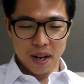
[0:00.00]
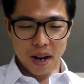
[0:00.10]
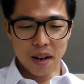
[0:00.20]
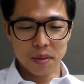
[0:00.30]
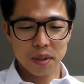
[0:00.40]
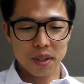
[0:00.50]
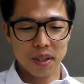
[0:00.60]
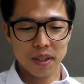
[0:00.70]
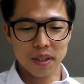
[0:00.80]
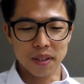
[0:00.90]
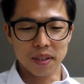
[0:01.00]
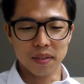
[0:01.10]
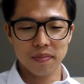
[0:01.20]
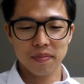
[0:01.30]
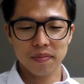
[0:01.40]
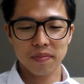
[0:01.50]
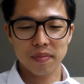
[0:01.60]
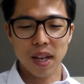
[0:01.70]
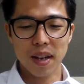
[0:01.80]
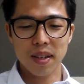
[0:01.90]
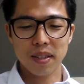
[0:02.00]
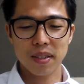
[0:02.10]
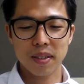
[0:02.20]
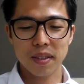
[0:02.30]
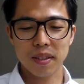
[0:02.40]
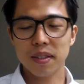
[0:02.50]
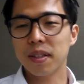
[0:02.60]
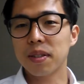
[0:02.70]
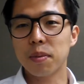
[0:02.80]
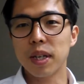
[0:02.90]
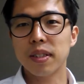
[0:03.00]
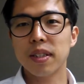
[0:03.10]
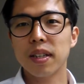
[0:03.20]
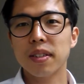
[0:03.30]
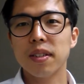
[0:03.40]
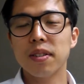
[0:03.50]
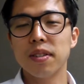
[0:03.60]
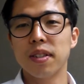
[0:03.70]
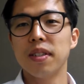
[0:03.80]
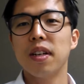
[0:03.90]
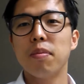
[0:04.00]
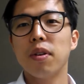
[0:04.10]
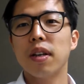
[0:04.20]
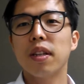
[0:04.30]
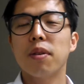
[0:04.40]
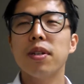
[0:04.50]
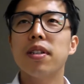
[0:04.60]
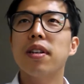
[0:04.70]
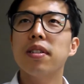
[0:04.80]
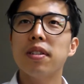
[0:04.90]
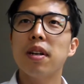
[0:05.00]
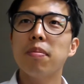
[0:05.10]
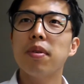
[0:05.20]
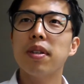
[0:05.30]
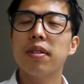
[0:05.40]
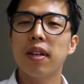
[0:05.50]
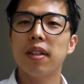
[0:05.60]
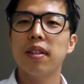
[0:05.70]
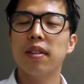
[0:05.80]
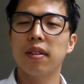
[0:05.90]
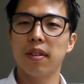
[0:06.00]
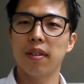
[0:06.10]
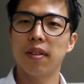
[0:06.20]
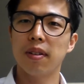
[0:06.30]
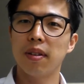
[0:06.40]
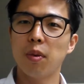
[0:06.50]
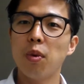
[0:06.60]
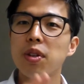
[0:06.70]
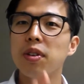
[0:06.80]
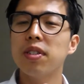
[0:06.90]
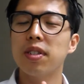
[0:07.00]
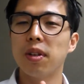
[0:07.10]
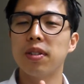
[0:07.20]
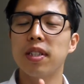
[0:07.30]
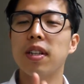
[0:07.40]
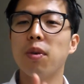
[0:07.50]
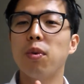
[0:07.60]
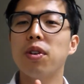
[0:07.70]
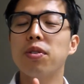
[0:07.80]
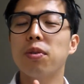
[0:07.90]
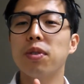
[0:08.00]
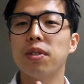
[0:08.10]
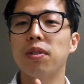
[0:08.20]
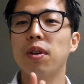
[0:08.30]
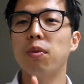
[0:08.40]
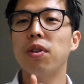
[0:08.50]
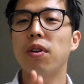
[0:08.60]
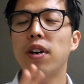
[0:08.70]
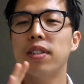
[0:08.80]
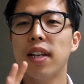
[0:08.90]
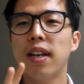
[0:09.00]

아무튼 앨리스는 그래서 뭐 STX에서 이제 싱가폴 갔다고 했잖아요. 싱가폴에서 한 5년 지난 5년 정도 있었는데 5년간